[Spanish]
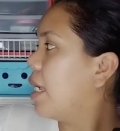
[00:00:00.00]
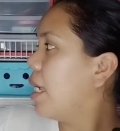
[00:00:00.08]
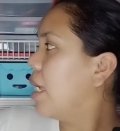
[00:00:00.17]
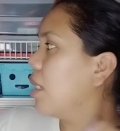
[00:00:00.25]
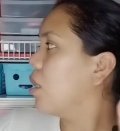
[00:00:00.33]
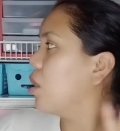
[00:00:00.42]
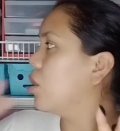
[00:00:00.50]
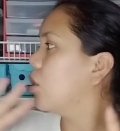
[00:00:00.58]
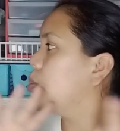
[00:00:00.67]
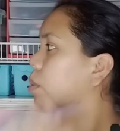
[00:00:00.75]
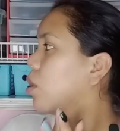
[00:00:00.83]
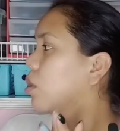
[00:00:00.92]
y todos sus
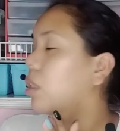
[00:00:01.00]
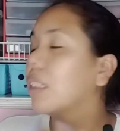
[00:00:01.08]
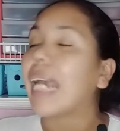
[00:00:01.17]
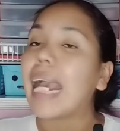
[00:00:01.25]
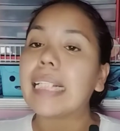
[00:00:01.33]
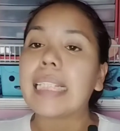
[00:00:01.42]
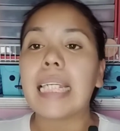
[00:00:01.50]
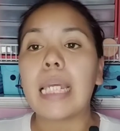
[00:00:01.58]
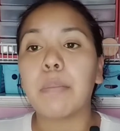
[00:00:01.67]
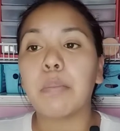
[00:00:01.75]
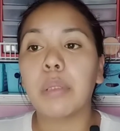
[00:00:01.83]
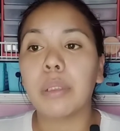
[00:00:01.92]
productos. Así que
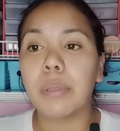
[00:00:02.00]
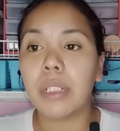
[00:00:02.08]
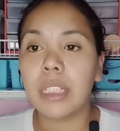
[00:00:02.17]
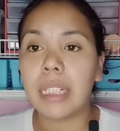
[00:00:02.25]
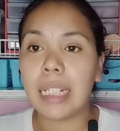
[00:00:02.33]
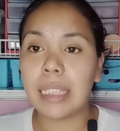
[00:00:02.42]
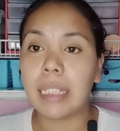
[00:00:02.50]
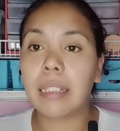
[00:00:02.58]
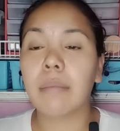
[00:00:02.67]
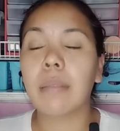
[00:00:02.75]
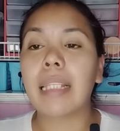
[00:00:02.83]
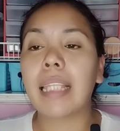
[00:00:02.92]
pues bueno chicas,
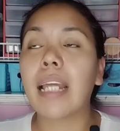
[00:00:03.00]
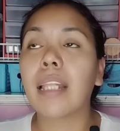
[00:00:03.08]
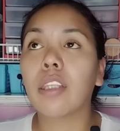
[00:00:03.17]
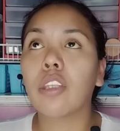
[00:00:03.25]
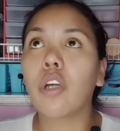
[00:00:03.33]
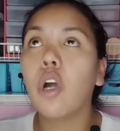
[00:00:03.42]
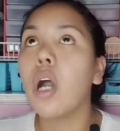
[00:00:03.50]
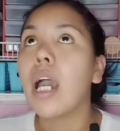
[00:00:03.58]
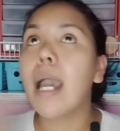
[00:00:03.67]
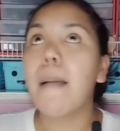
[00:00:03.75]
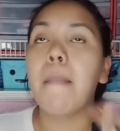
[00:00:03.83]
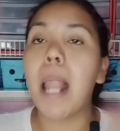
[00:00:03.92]
sin tanto
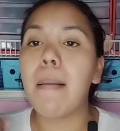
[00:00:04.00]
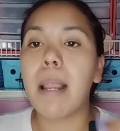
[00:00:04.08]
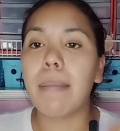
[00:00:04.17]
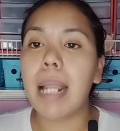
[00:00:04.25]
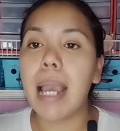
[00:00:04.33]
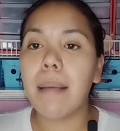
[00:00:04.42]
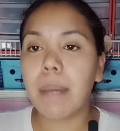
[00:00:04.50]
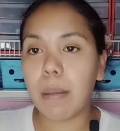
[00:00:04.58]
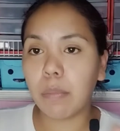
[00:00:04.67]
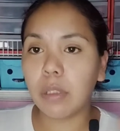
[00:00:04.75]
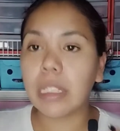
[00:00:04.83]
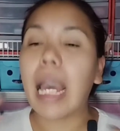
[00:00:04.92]
bla bla bla,
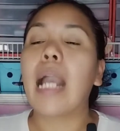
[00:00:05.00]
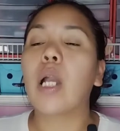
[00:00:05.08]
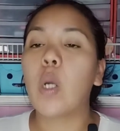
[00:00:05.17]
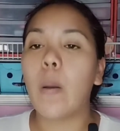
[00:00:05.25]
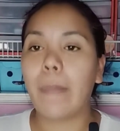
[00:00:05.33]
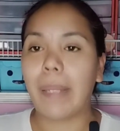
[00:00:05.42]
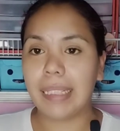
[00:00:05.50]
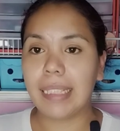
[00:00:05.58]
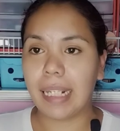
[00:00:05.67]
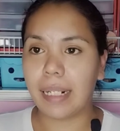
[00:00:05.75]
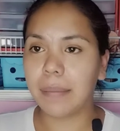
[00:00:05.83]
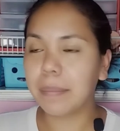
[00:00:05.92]
vamos a
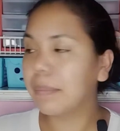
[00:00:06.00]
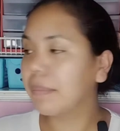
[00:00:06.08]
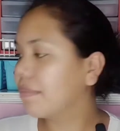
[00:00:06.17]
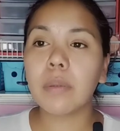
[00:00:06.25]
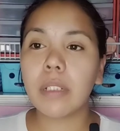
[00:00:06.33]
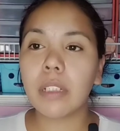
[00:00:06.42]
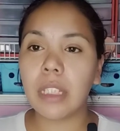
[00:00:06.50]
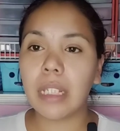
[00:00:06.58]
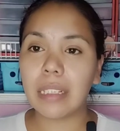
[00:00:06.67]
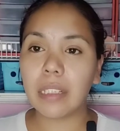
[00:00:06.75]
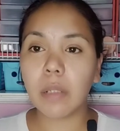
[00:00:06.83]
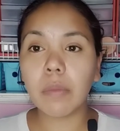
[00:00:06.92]
comenzar. Bueno
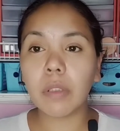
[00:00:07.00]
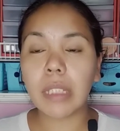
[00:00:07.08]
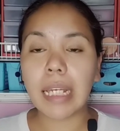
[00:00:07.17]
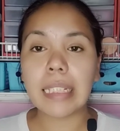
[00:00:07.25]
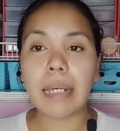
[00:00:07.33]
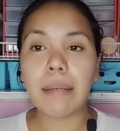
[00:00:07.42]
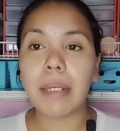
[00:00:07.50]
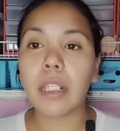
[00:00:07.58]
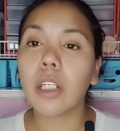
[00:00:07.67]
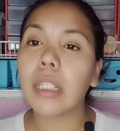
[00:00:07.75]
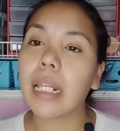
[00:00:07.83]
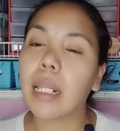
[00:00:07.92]
chicas, como ustedes saben
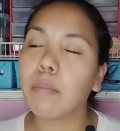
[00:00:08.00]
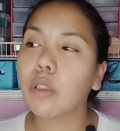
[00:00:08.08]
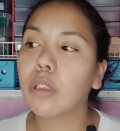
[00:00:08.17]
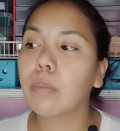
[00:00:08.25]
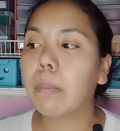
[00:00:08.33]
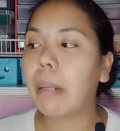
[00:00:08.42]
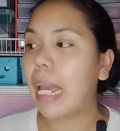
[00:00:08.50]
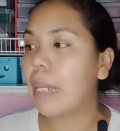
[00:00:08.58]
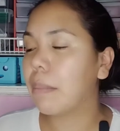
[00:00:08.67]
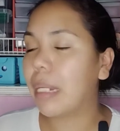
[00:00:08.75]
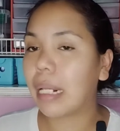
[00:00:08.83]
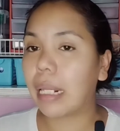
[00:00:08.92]
no tenemos
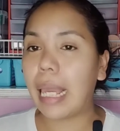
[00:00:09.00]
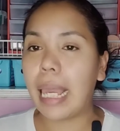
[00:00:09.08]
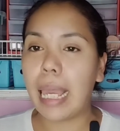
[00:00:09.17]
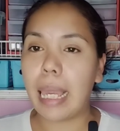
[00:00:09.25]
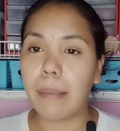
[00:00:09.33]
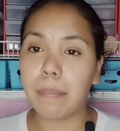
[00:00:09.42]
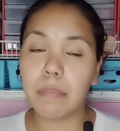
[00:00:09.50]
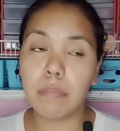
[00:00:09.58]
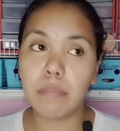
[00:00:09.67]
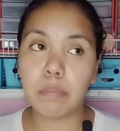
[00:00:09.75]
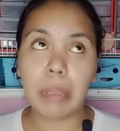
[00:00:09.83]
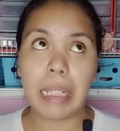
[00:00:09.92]
primer eh,
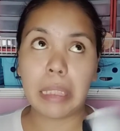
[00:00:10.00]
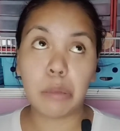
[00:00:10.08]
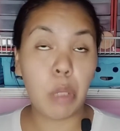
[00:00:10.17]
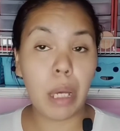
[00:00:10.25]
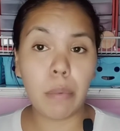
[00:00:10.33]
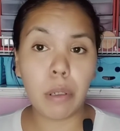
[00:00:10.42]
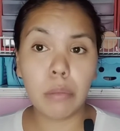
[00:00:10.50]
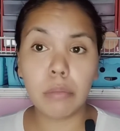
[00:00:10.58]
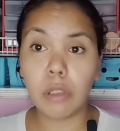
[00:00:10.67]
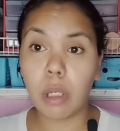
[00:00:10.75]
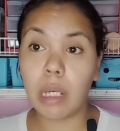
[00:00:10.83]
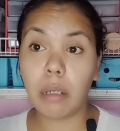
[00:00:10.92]
pues nuevo,
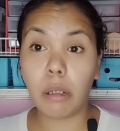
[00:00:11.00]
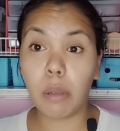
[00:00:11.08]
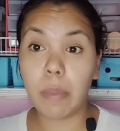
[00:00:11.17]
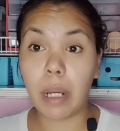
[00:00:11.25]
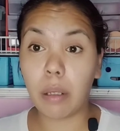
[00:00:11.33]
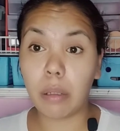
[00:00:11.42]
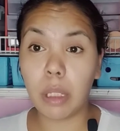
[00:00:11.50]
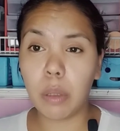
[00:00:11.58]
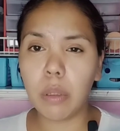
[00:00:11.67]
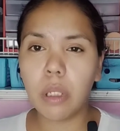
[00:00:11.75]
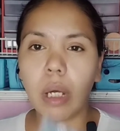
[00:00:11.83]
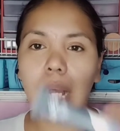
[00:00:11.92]
no he comprado
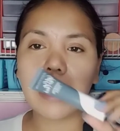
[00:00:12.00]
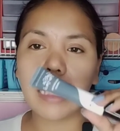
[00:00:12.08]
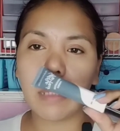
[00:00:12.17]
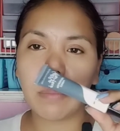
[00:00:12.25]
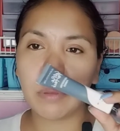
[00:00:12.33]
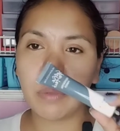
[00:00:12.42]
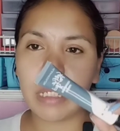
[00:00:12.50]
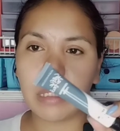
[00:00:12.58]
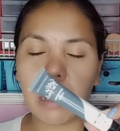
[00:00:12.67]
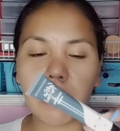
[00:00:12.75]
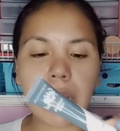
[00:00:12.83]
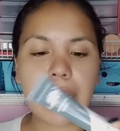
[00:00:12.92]
ninguno, así que pues voy a
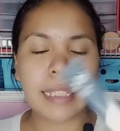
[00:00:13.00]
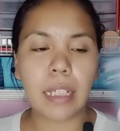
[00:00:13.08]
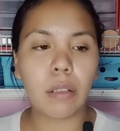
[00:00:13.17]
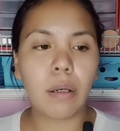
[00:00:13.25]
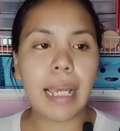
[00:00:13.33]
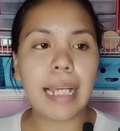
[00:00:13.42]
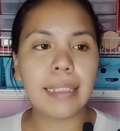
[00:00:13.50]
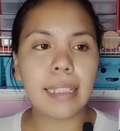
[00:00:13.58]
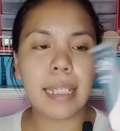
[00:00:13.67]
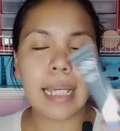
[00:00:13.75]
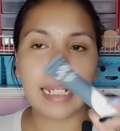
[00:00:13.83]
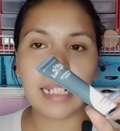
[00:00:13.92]
estar utilizando este
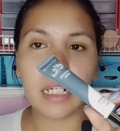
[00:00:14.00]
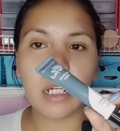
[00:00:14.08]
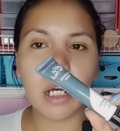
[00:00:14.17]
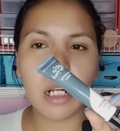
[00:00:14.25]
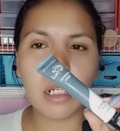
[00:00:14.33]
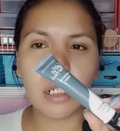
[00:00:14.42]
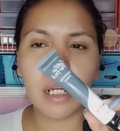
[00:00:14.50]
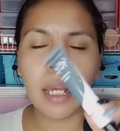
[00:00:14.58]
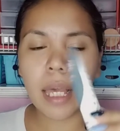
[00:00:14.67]
de Clean Color,